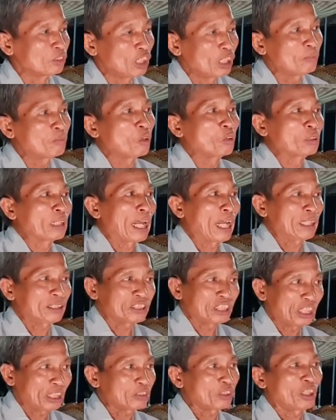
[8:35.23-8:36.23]
đức bồ tát
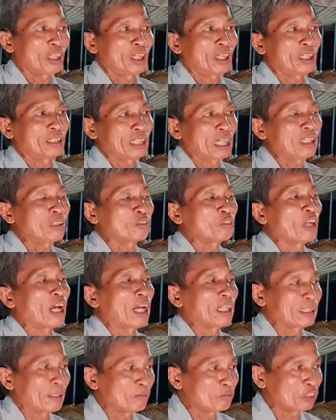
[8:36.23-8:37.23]
viết nó rất
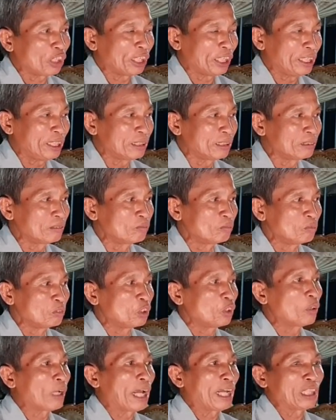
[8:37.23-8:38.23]
là thấm thí
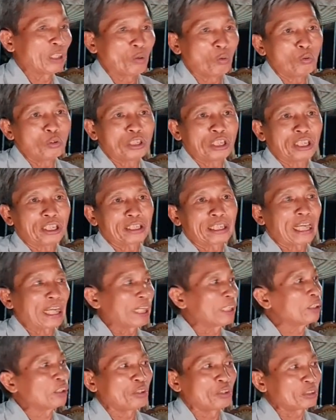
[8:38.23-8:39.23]
nếu ai hữu duyên
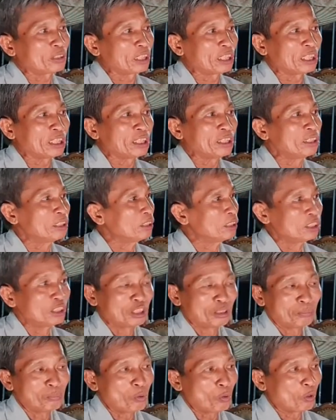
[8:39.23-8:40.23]
nghe được thì
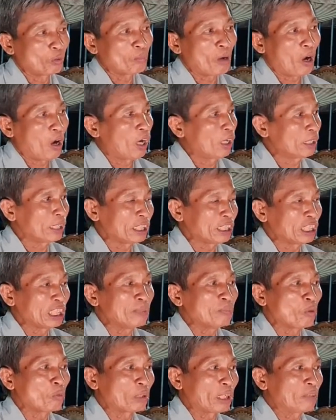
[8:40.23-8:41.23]
buông bỏ thì
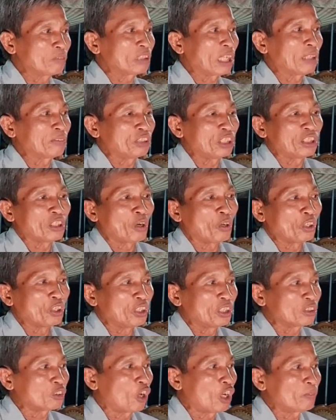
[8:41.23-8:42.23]
dĩ một kiếp tây vương hồi
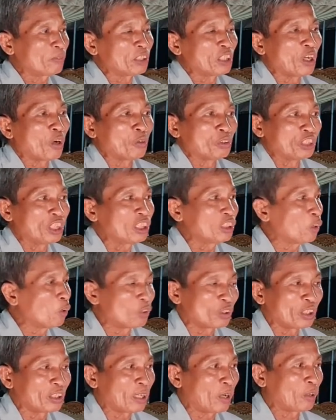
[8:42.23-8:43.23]
hướng thoát mê đồ dứt
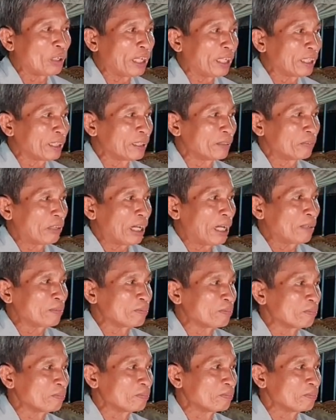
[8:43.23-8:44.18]
cuộc luân hồi liền phải không